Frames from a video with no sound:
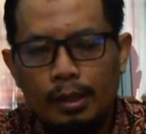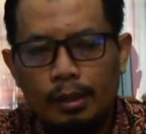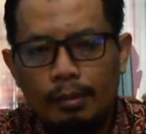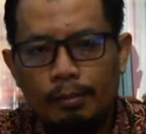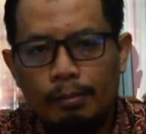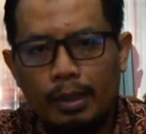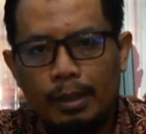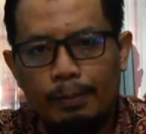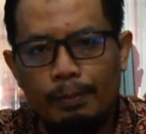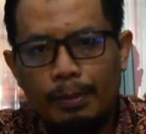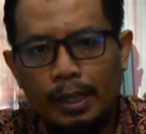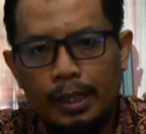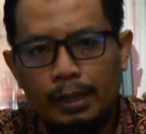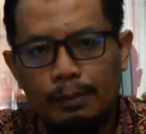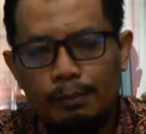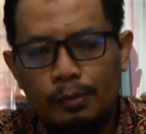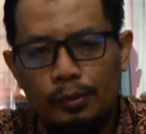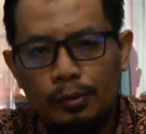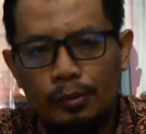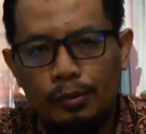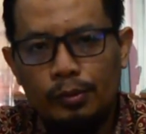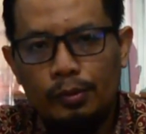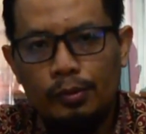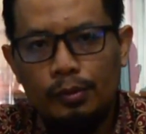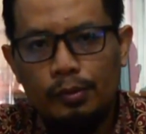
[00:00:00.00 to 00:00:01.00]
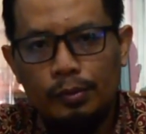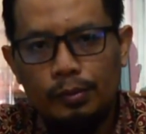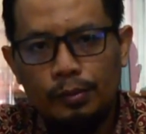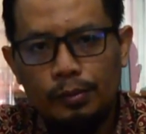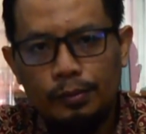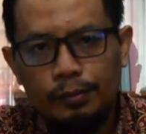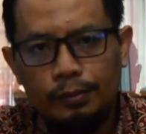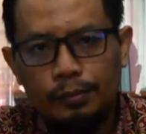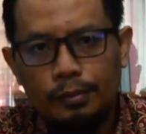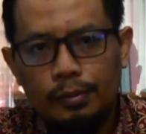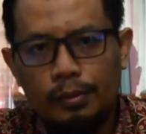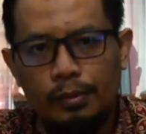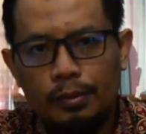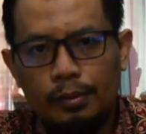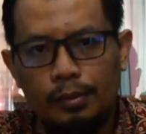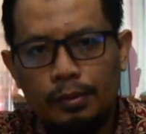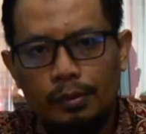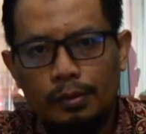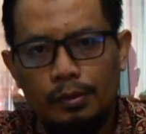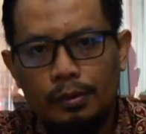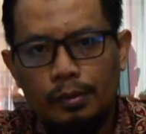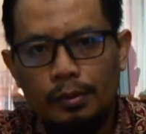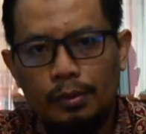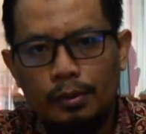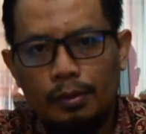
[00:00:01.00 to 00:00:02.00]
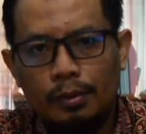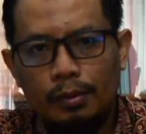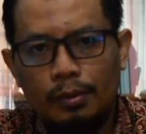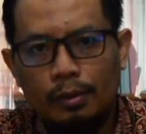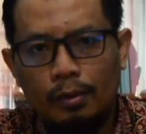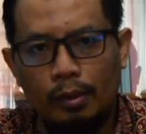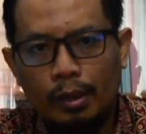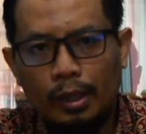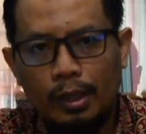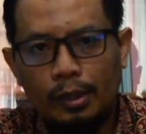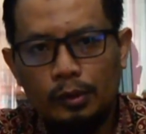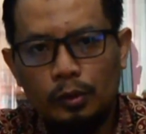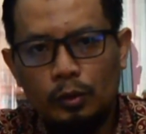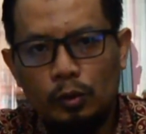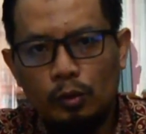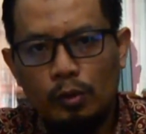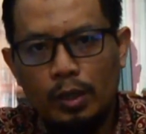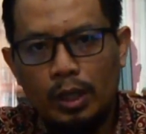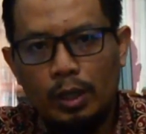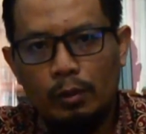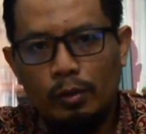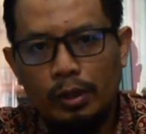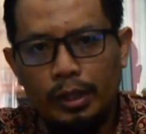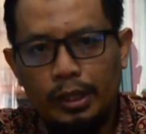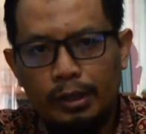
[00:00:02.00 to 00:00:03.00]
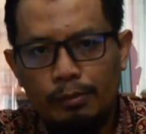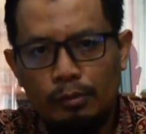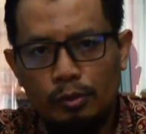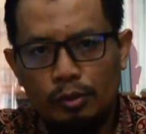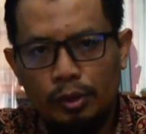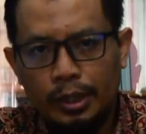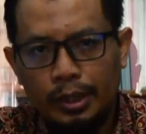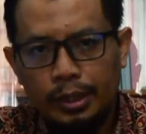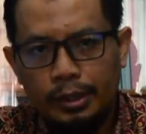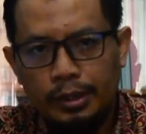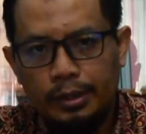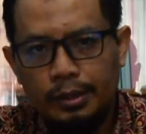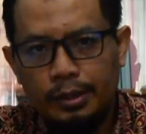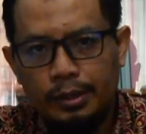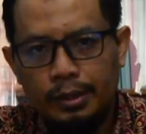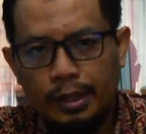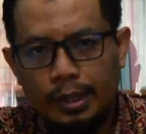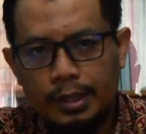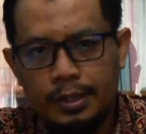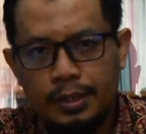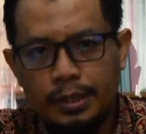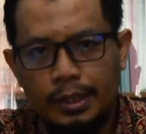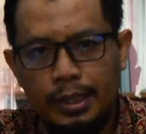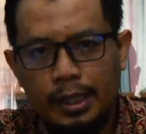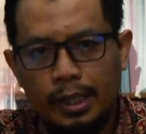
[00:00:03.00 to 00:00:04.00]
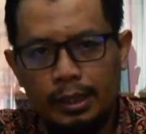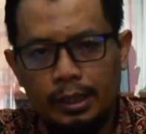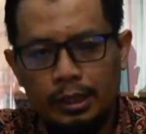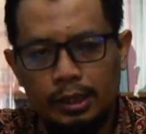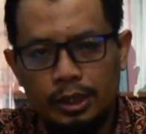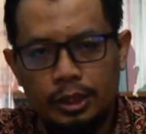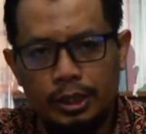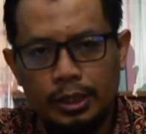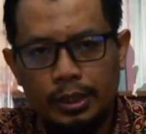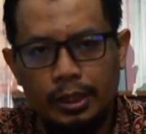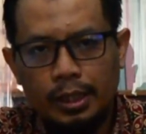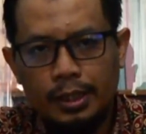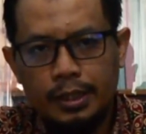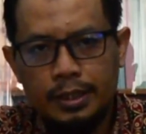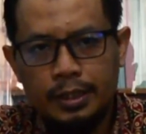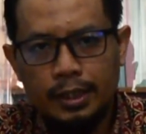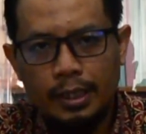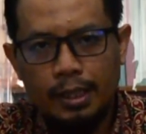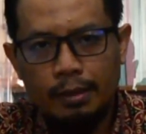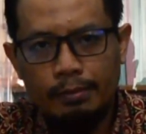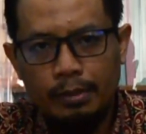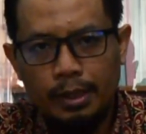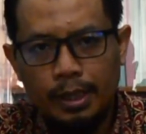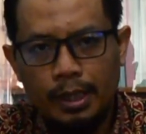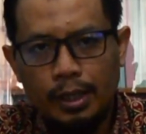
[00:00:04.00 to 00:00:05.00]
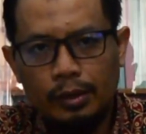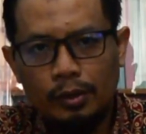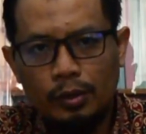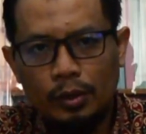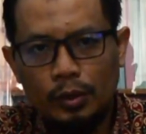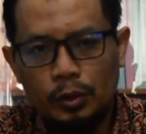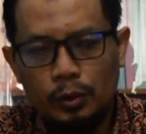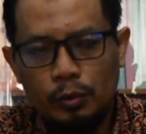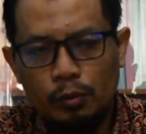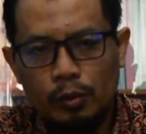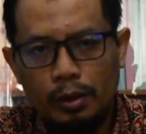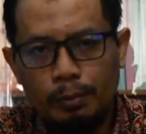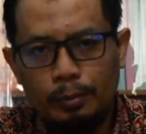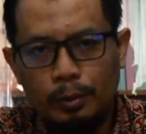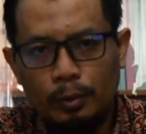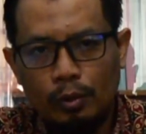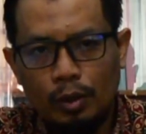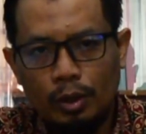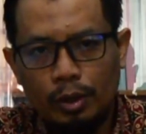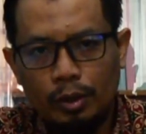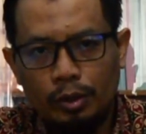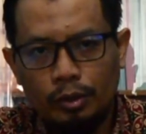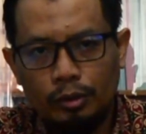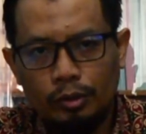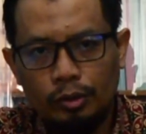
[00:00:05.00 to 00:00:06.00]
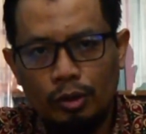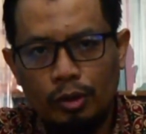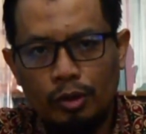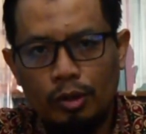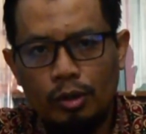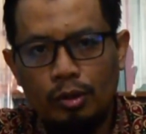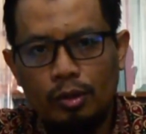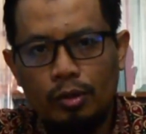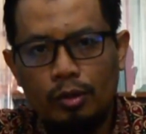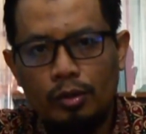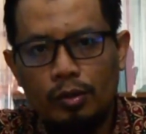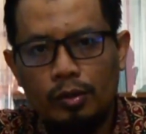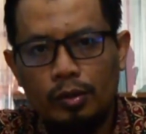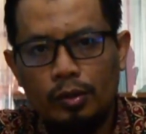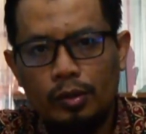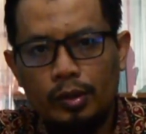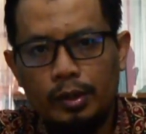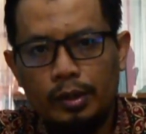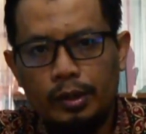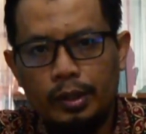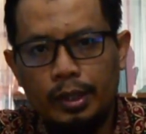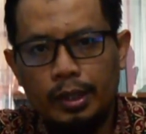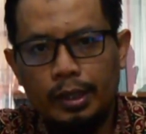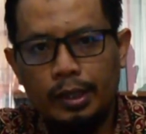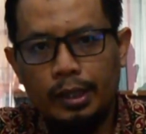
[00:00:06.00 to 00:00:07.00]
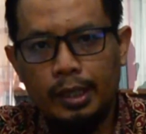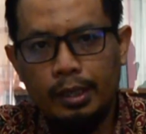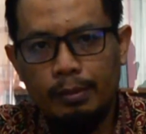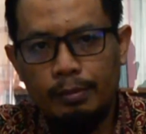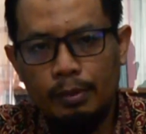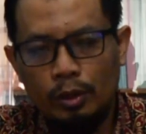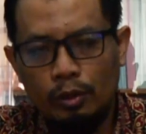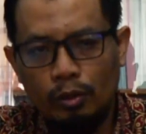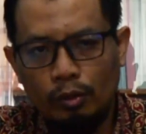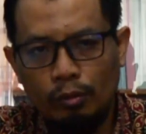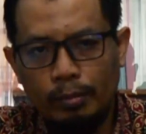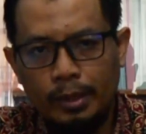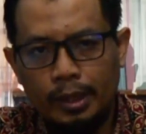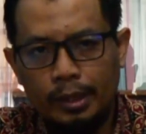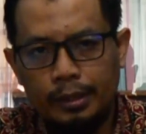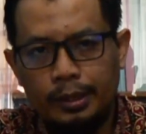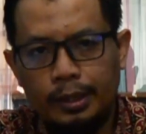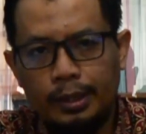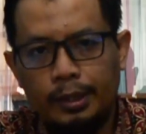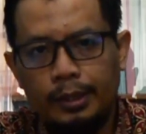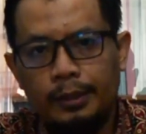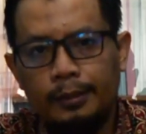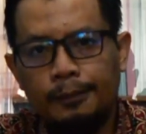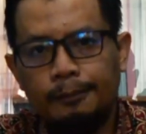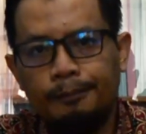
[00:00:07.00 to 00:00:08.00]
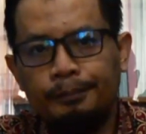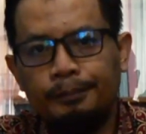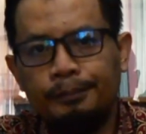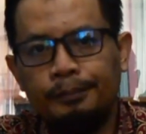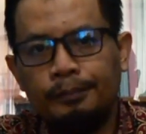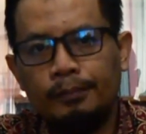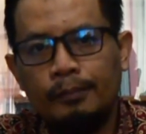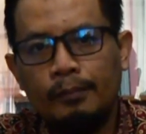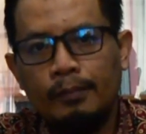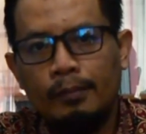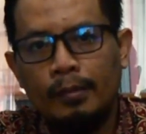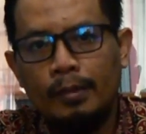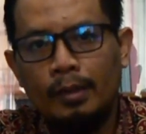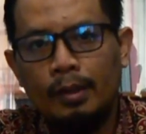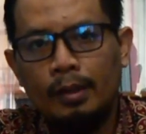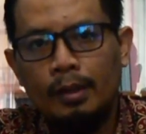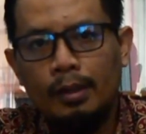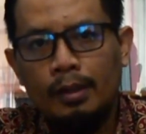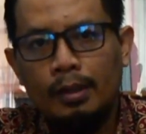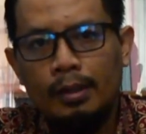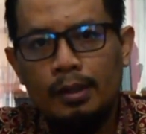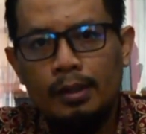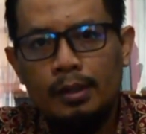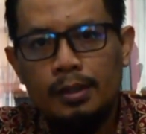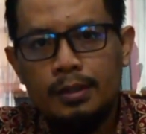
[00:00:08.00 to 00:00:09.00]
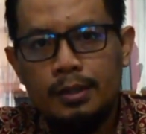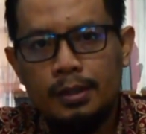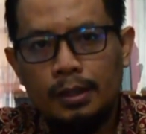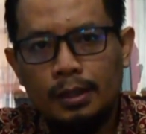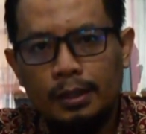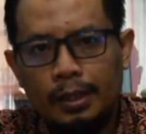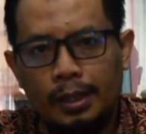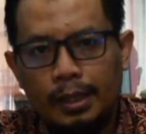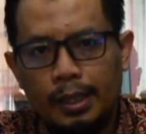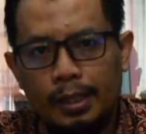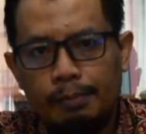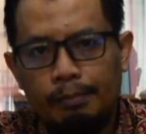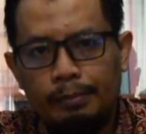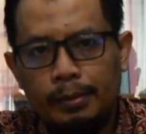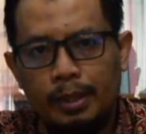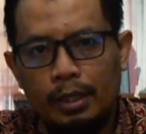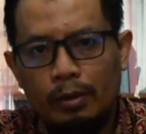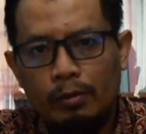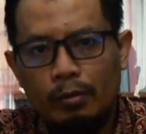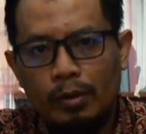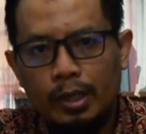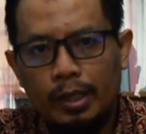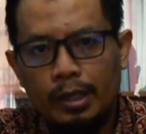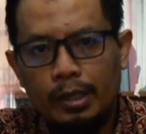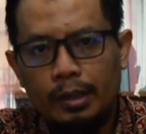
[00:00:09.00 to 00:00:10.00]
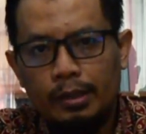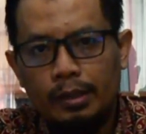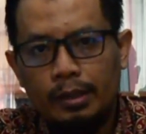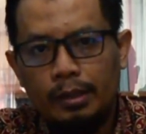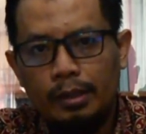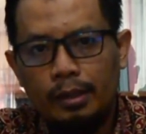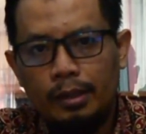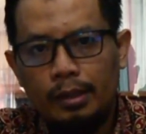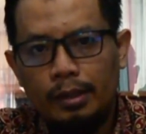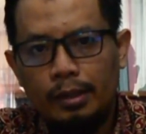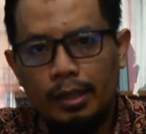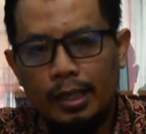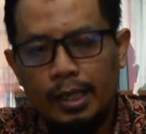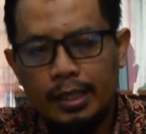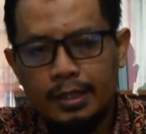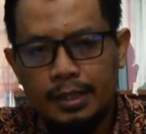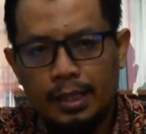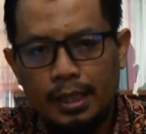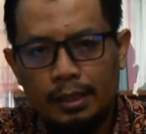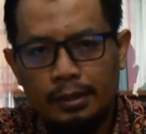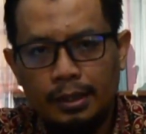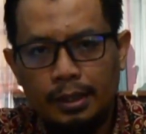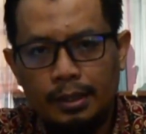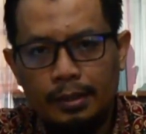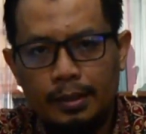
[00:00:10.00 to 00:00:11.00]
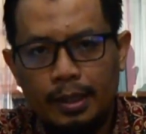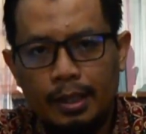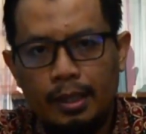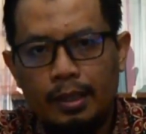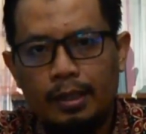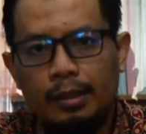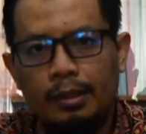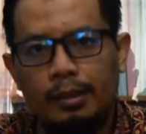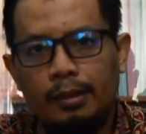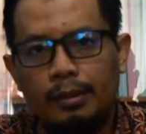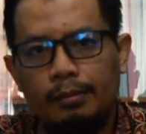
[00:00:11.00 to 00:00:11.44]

Bapak Ibu, orang tua wali murid SD Al Irsyad Al Islamiyah 02 Purwakarta yang kami hormati, segenap Dewan Asatidah